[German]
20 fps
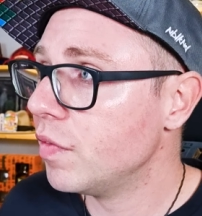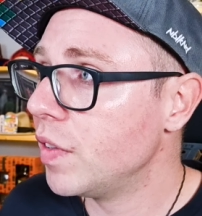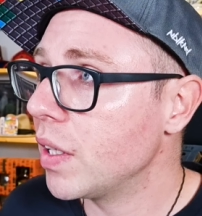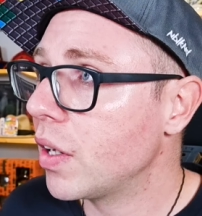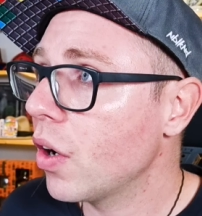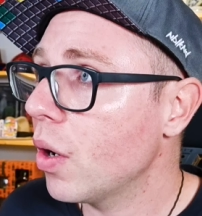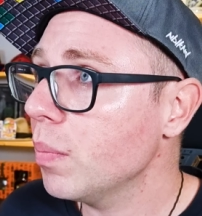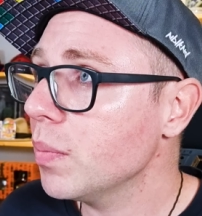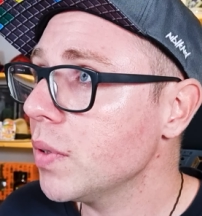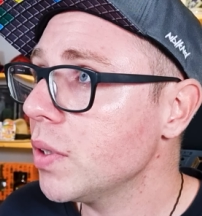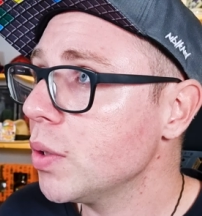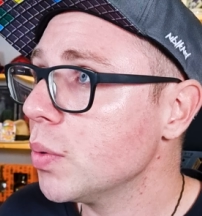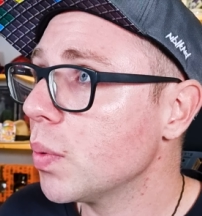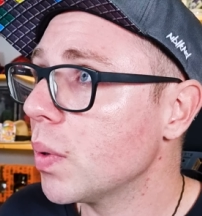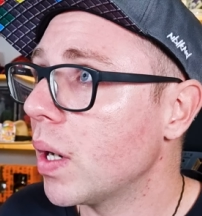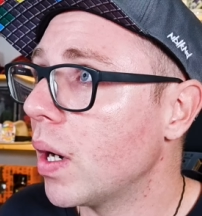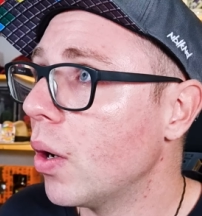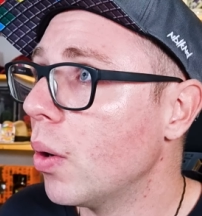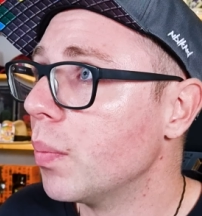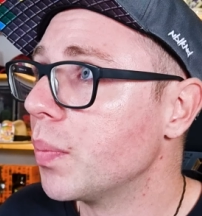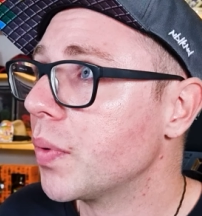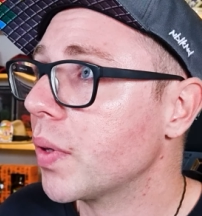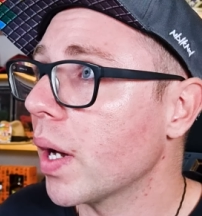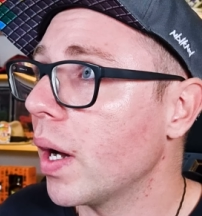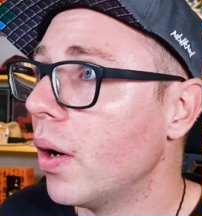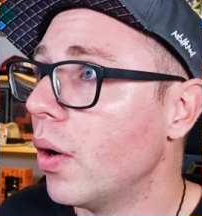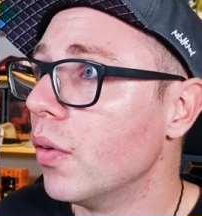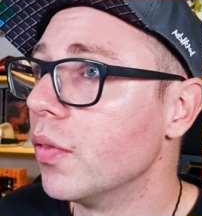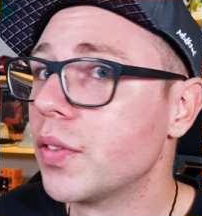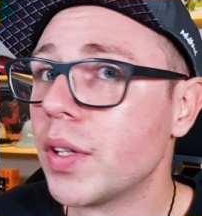Wie kommen die überhaupt
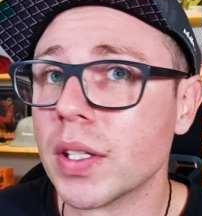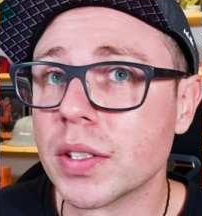drauf,